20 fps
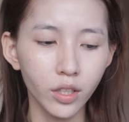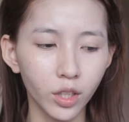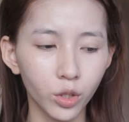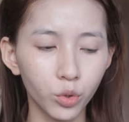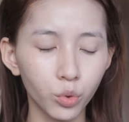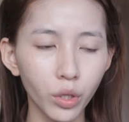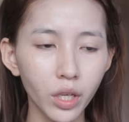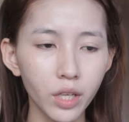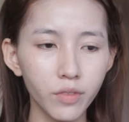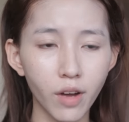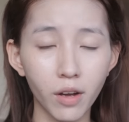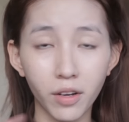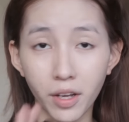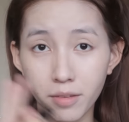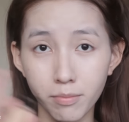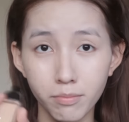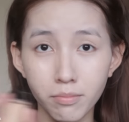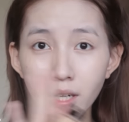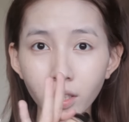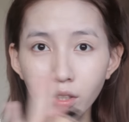thì tùy vào
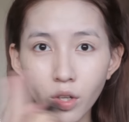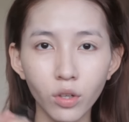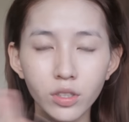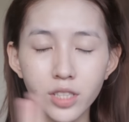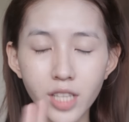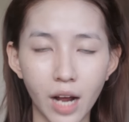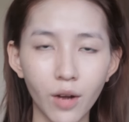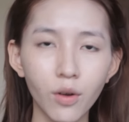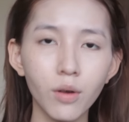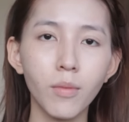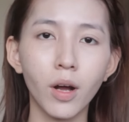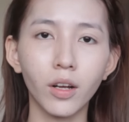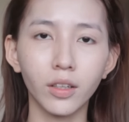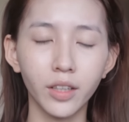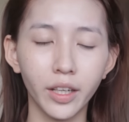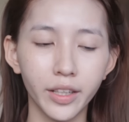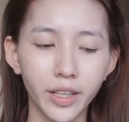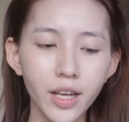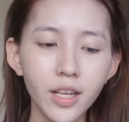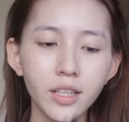cái mức độ trắng của mọi
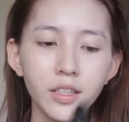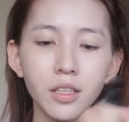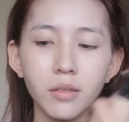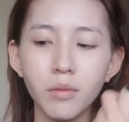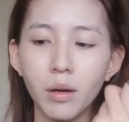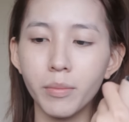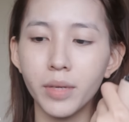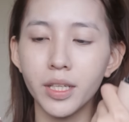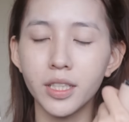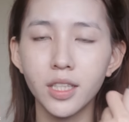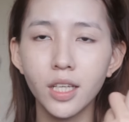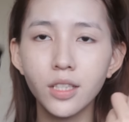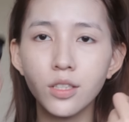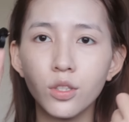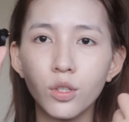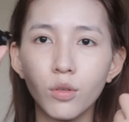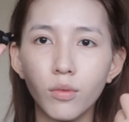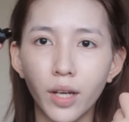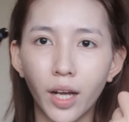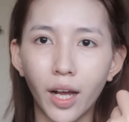người nhá nhưng mà mình sẽ
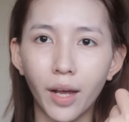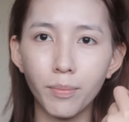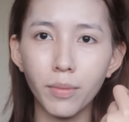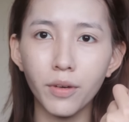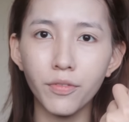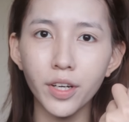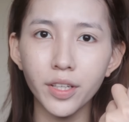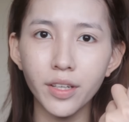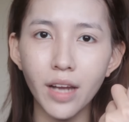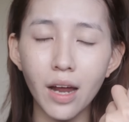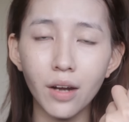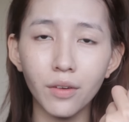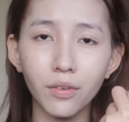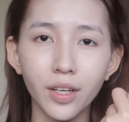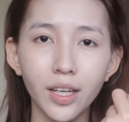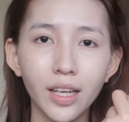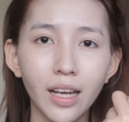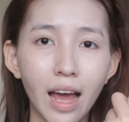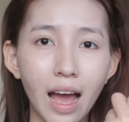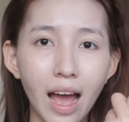sử dụng cái Perfect
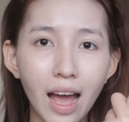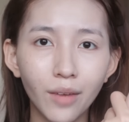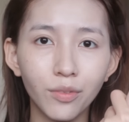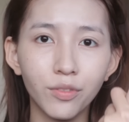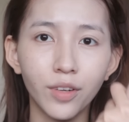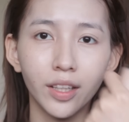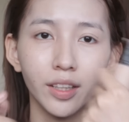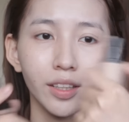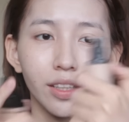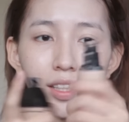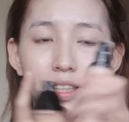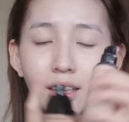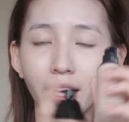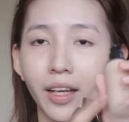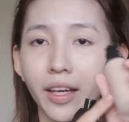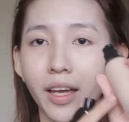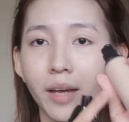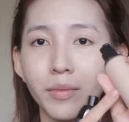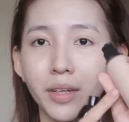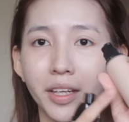Diary là hai phần thì
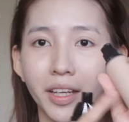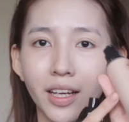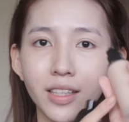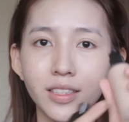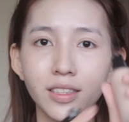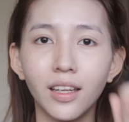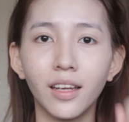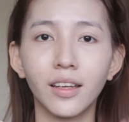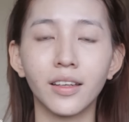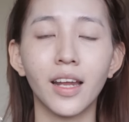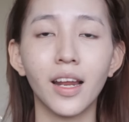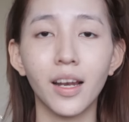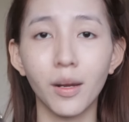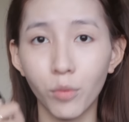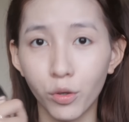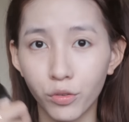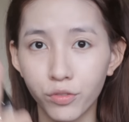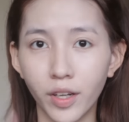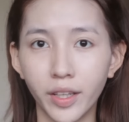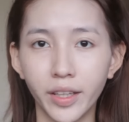cái kem nền Castellan này
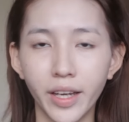là một